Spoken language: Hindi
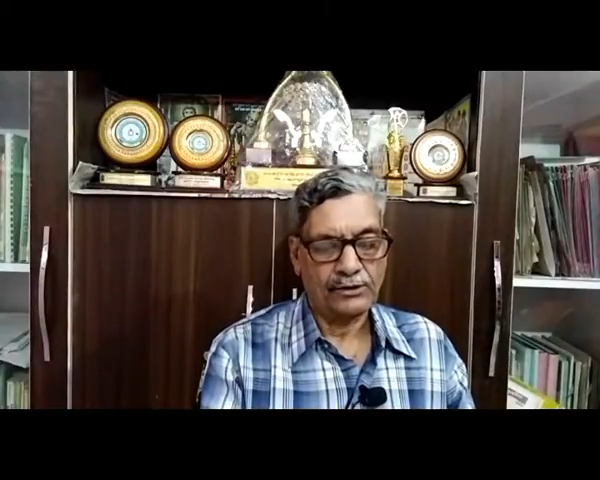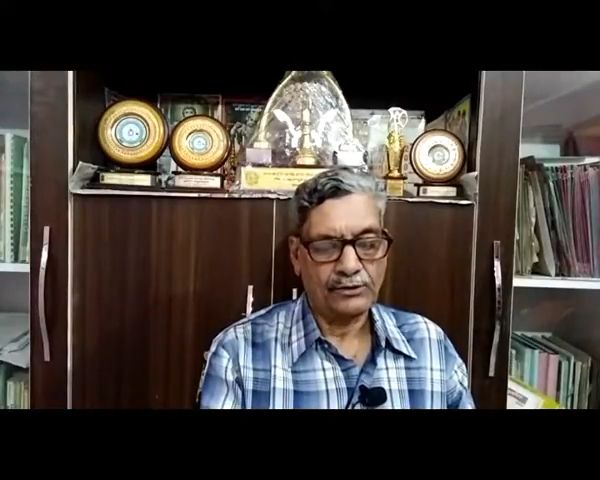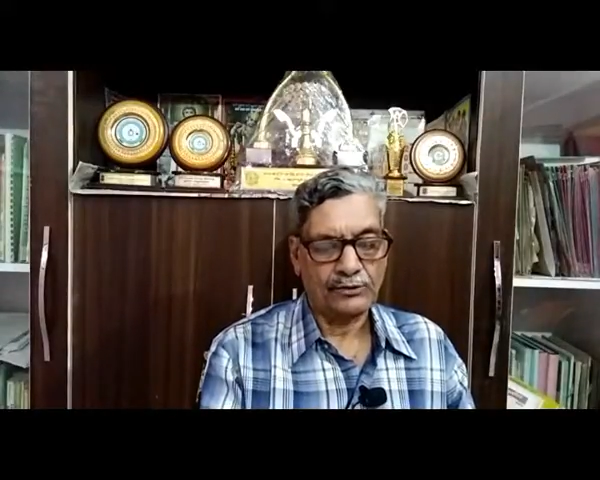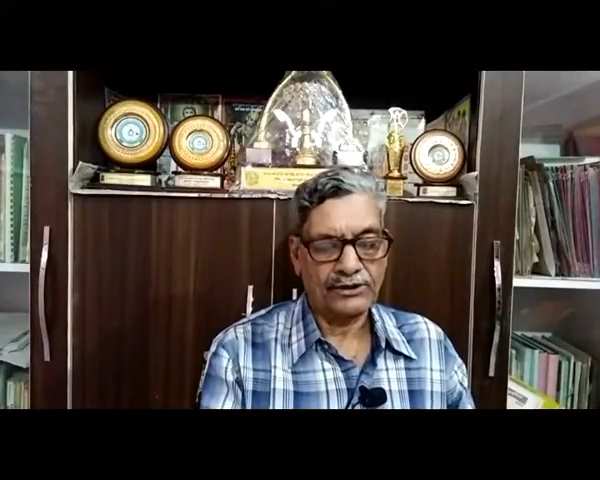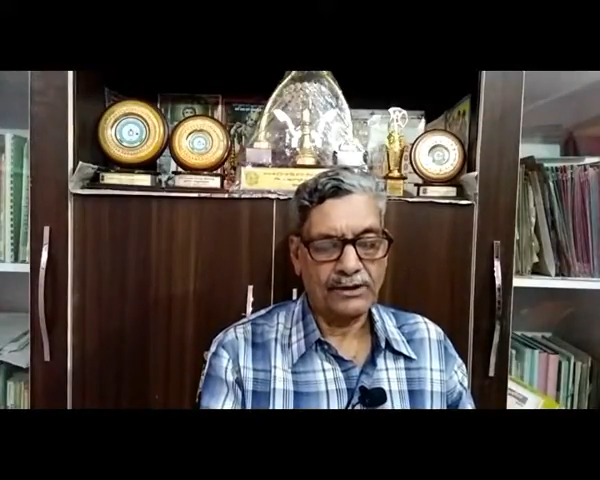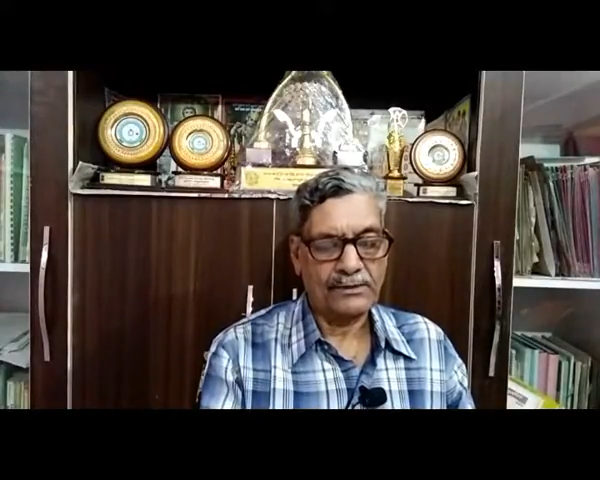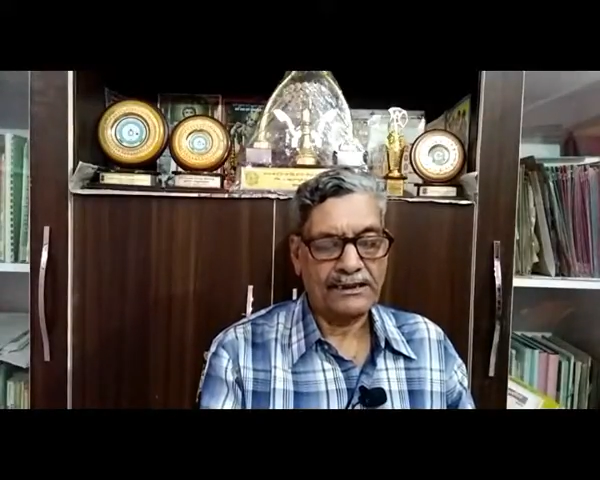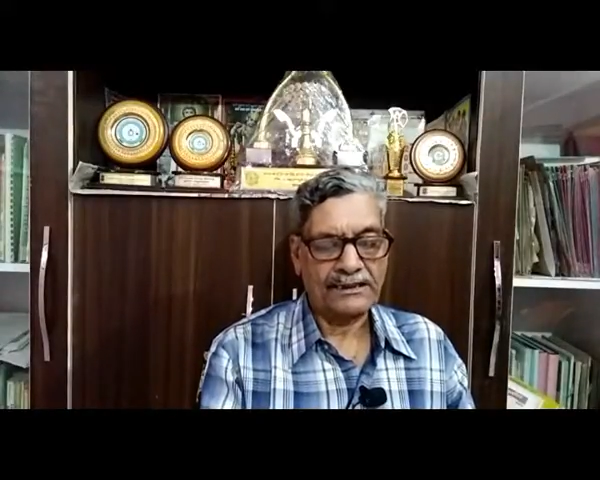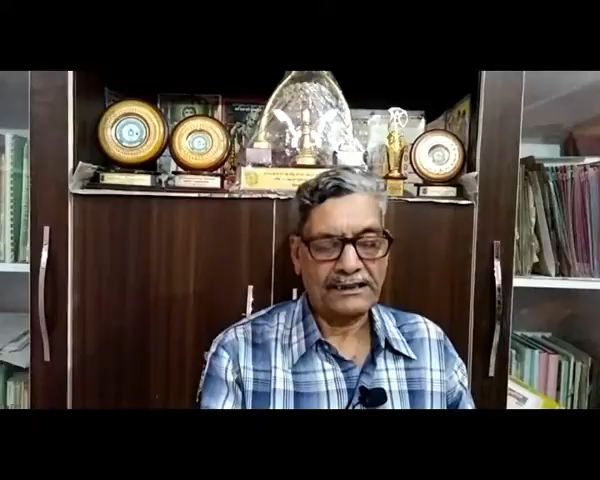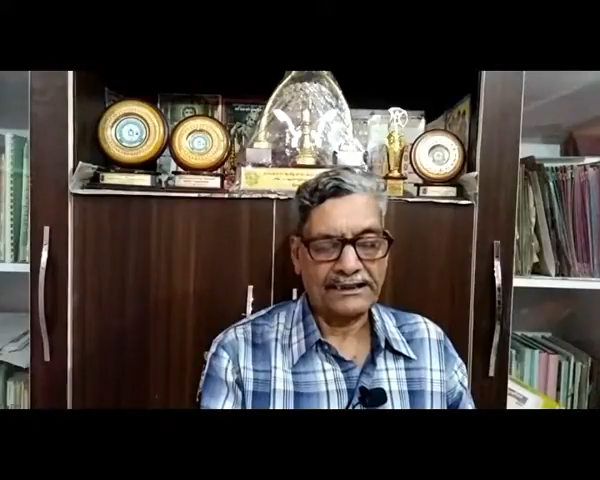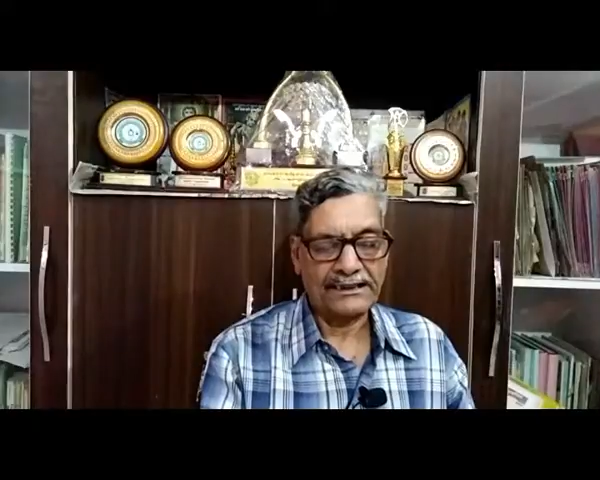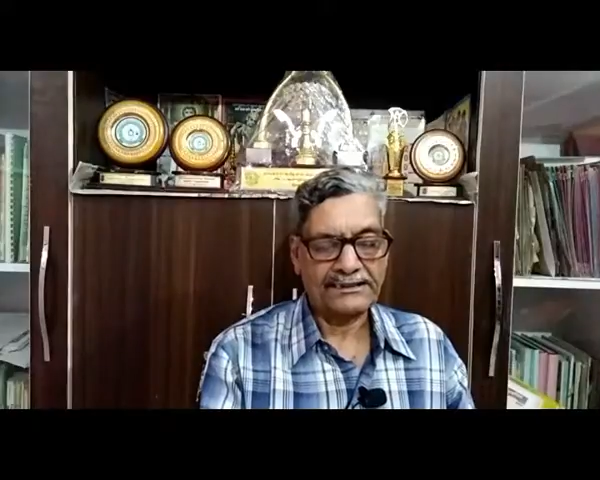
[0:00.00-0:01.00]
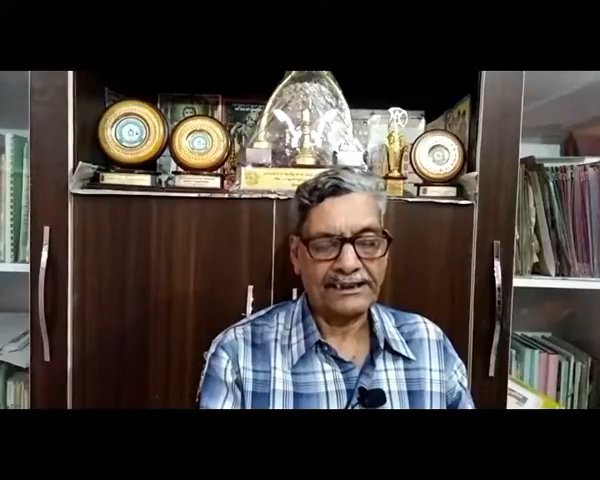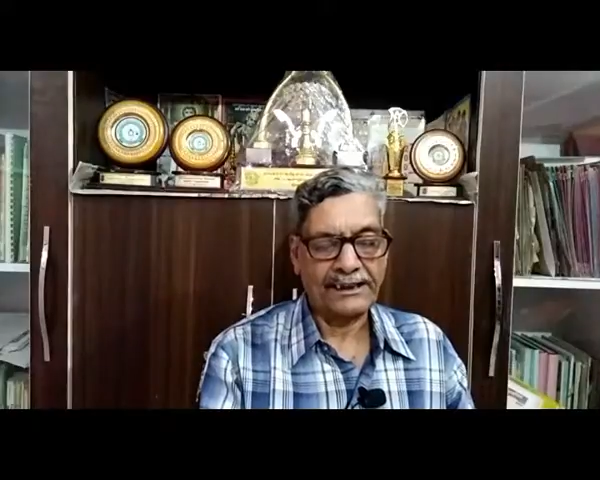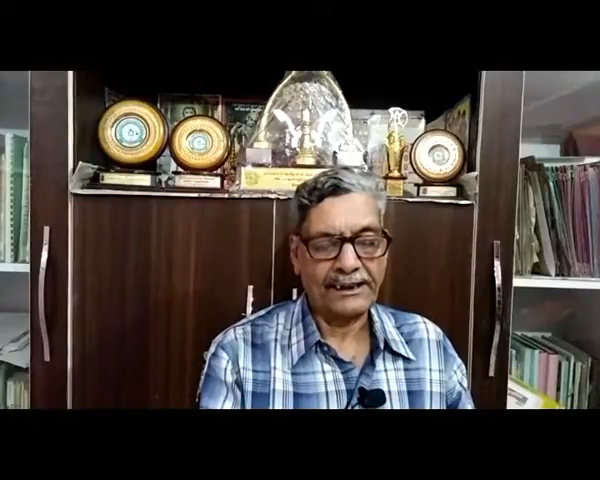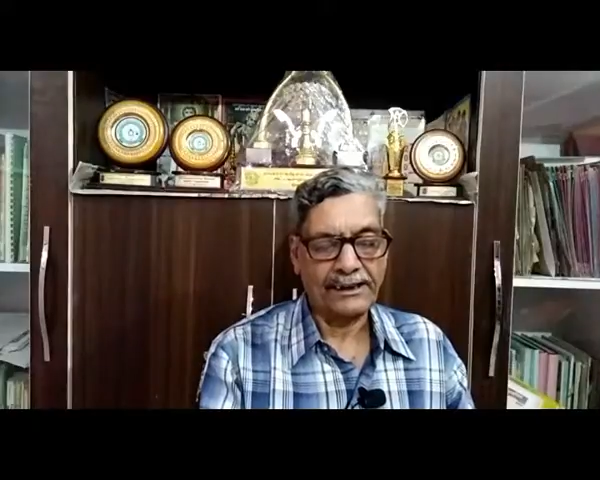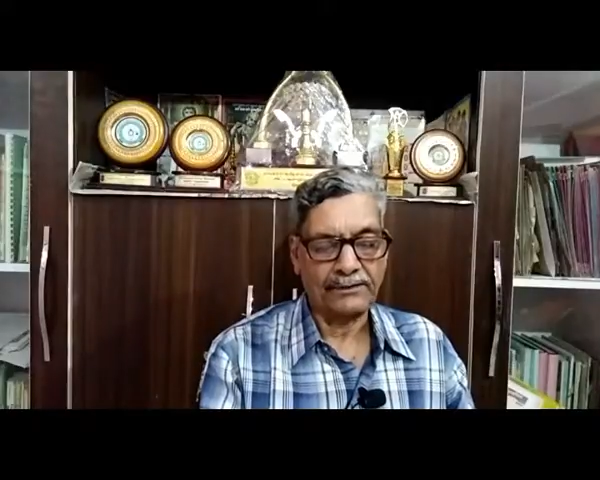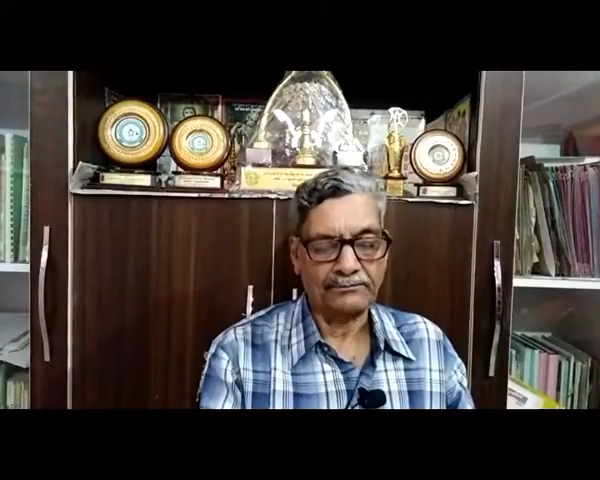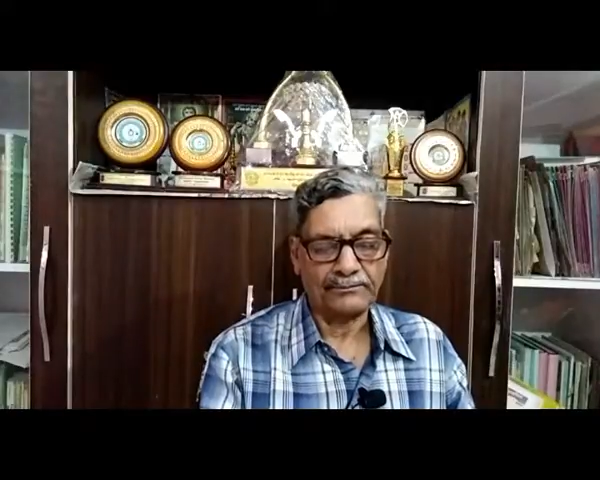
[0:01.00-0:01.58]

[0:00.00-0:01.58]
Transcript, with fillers: उसके बाद आता है सेलेनियम